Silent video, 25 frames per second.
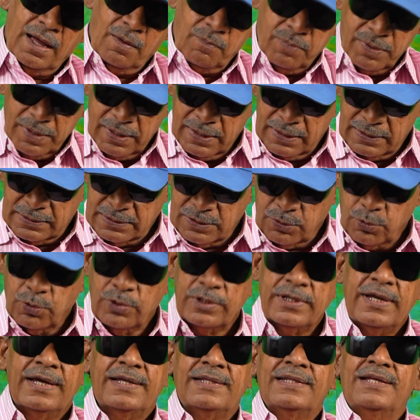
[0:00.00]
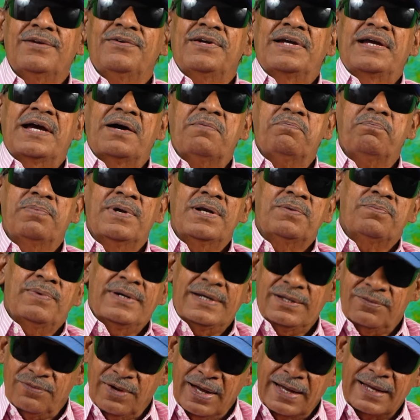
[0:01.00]
அப்புறம் அங்கே சரோஜா தேவி கம்பல்
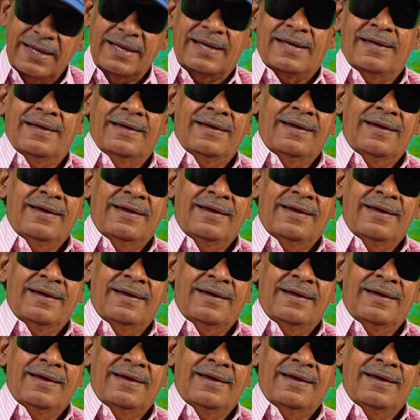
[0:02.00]
பண்ணி வாங்க